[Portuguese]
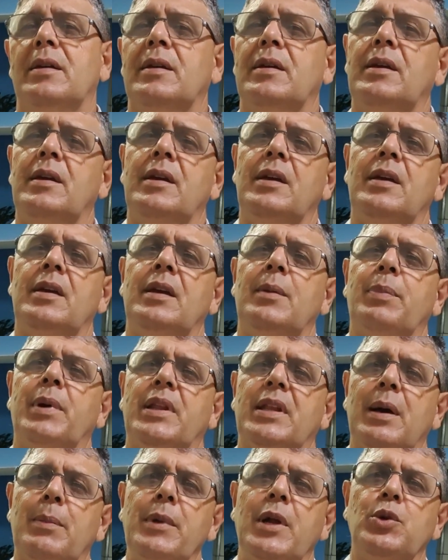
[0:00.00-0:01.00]
Que para
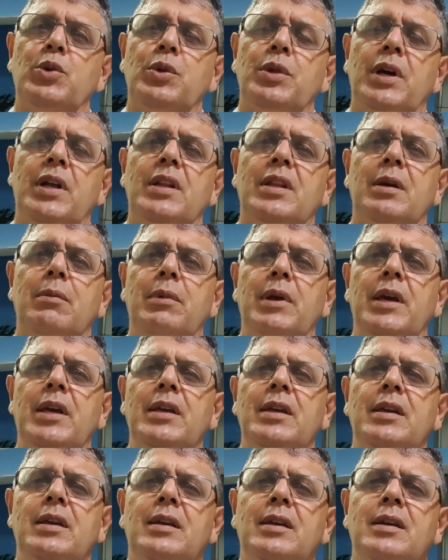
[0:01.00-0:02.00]
estar tá me ajudando também,
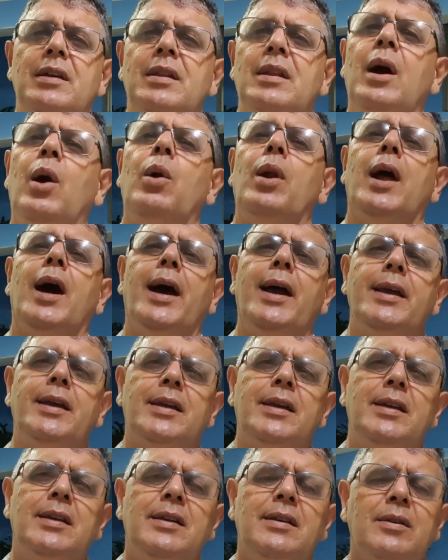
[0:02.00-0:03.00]
dá um like,
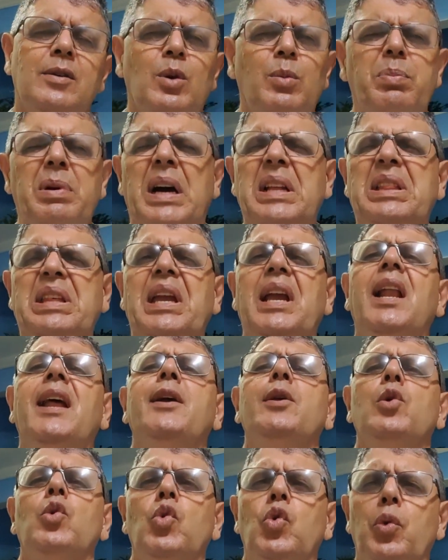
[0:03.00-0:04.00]
compartilha
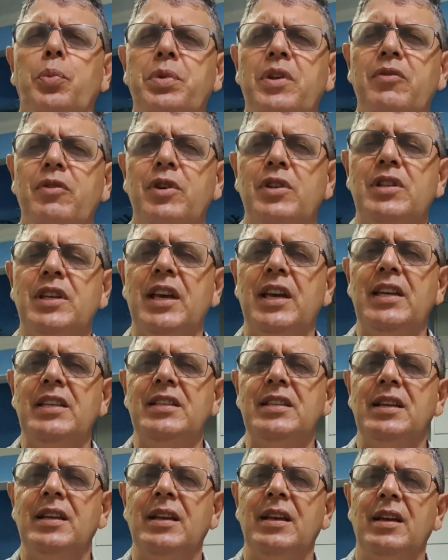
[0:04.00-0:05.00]
aí no grupo de
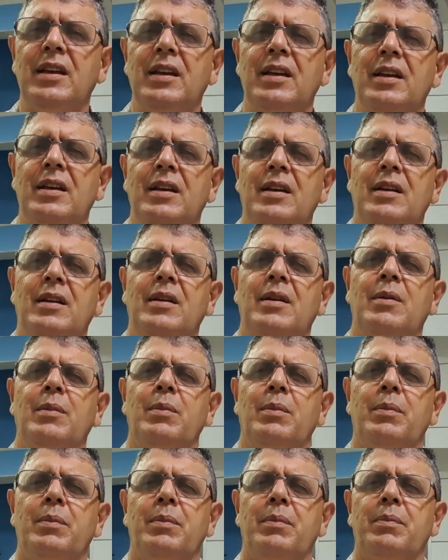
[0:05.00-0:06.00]
vocês,
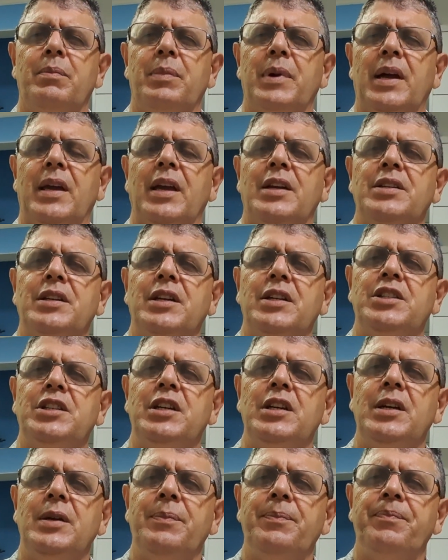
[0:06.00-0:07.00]
para que a
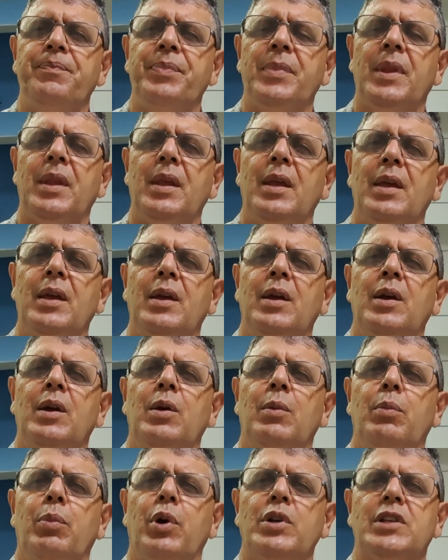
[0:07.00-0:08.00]
gente
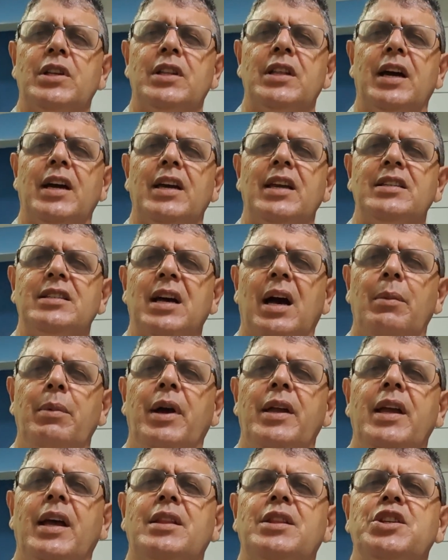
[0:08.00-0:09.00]
possa estar, tá, quem sabe,
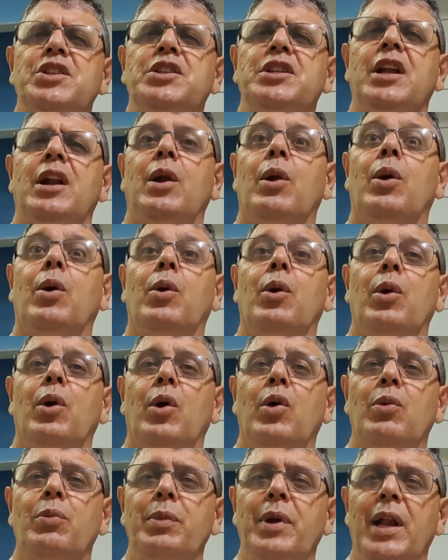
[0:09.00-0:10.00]
aí atingindo logo
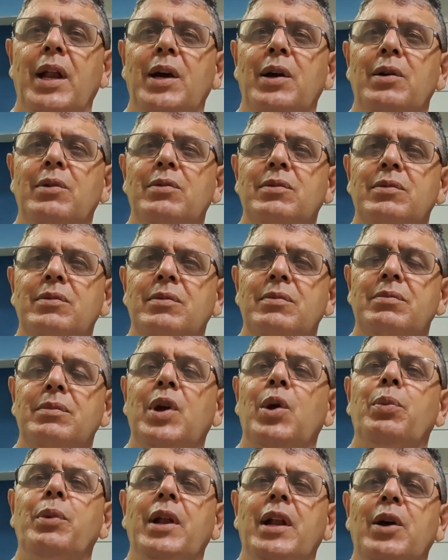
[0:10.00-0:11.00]
logo um milhão,
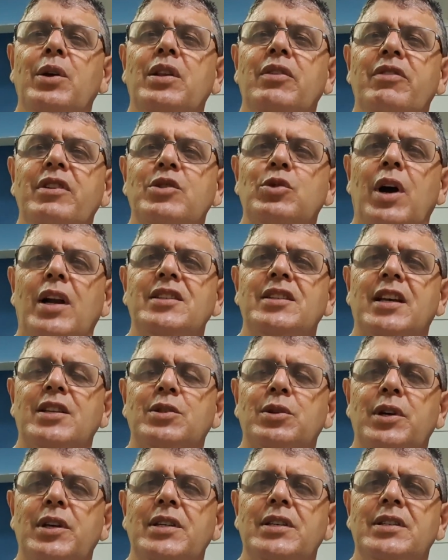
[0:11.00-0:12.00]
mil milhão de
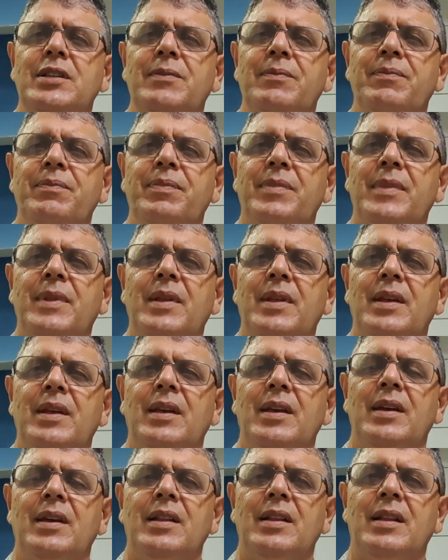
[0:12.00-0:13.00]
visualizações.
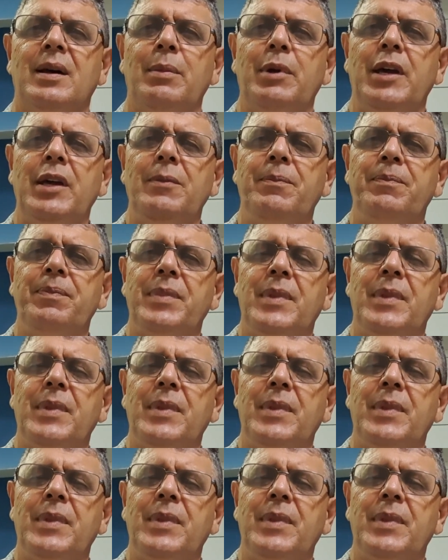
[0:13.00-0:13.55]
Tá bem?